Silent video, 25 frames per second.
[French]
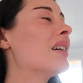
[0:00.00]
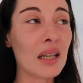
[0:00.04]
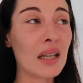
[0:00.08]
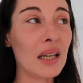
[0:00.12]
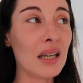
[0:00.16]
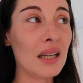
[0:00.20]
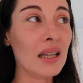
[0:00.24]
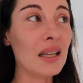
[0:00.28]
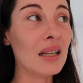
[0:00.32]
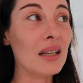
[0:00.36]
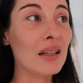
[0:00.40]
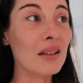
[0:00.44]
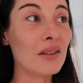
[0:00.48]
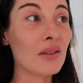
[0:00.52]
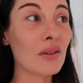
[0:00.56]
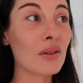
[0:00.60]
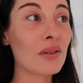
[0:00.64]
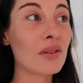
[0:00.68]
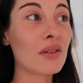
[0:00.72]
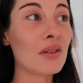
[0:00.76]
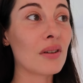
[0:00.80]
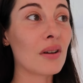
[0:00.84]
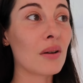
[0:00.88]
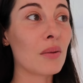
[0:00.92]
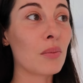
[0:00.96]
Et les
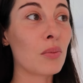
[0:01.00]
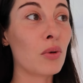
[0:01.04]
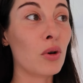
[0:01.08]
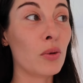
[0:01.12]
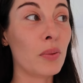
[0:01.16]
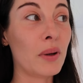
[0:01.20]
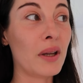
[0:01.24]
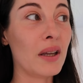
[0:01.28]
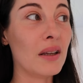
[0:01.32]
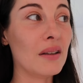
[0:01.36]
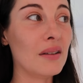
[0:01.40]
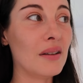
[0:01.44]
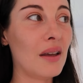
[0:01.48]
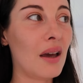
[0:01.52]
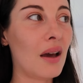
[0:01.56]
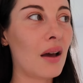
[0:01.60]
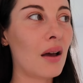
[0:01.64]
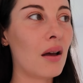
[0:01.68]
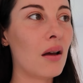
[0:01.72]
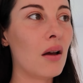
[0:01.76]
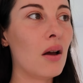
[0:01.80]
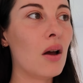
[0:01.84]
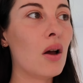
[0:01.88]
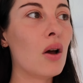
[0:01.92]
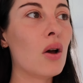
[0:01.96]
anciens propriétaires
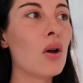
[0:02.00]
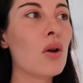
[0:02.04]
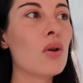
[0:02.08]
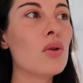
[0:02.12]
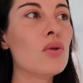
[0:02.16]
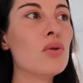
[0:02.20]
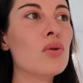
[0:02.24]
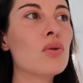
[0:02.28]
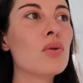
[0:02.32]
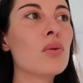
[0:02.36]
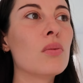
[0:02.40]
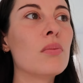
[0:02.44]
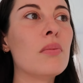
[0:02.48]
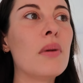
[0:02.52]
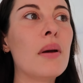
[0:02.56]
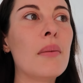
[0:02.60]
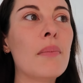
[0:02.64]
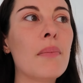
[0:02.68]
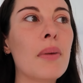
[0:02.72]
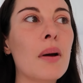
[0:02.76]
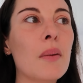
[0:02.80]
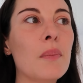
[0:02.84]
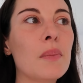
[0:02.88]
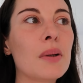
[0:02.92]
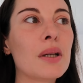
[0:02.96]
n'ont même
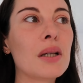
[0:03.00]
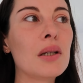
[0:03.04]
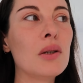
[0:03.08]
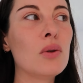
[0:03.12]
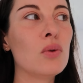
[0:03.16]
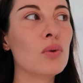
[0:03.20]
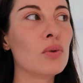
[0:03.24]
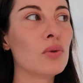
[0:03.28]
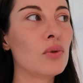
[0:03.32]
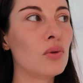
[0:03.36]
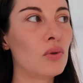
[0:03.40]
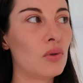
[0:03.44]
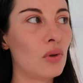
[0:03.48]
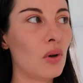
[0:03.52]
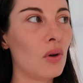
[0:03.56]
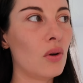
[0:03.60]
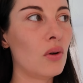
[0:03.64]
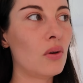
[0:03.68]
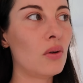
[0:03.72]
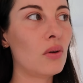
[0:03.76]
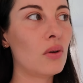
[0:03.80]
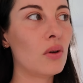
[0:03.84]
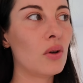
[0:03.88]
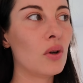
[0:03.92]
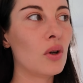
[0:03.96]
pas pris le
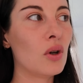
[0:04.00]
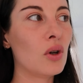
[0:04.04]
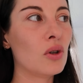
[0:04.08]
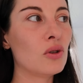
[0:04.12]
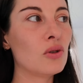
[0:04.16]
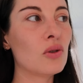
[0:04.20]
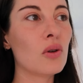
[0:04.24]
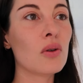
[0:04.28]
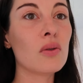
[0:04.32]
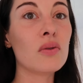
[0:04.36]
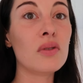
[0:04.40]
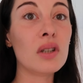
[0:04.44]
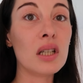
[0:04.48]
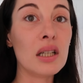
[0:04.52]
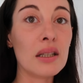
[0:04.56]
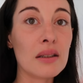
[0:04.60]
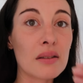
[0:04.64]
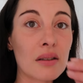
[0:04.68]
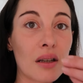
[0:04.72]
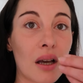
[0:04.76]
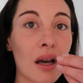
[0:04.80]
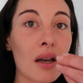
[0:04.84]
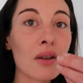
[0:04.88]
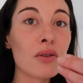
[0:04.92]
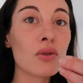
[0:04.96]
temps d'enlever les
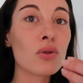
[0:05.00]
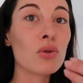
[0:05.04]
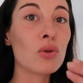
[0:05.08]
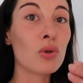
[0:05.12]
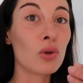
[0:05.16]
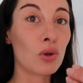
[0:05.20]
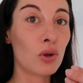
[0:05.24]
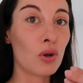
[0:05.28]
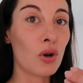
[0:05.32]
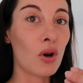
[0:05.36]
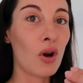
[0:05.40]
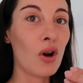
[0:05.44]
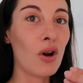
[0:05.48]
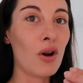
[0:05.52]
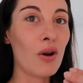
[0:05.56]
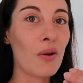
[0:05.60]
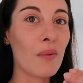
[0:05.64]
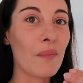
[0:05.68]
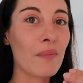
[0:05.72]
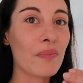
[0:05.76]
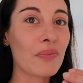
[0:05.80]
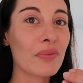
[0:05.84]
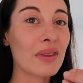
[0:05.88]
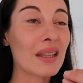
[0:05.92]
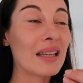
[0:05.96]
traces de colle,
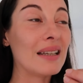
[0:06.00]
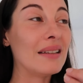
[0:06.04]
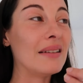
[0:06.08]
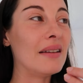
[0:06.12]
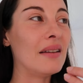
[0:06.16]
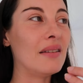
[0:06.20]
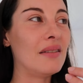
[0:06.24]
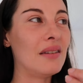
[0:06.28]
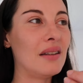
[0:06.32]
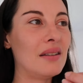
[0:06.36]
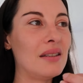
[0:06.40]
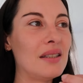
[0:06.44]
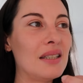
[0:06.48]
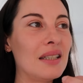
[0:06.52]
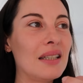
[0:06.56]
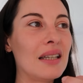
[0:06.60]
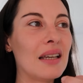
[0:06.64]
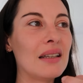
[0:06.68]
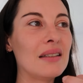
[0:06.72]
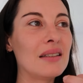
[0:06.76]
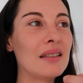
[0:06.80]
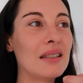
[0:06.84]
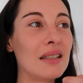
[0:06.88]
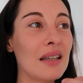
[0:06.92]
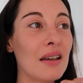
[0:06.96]
des
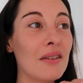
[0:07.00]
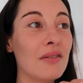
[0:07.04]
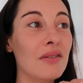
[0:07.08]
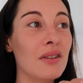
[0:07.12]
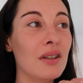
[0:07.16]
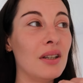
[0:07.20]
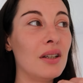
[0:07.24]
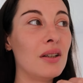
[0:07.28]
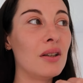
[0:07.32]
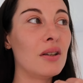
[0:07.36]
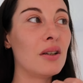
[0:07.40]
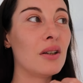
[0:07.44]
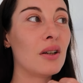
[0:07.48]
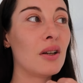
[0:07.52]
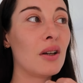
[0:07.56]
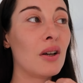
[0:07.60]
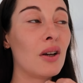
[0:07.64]
étiquettes qu'il y avait,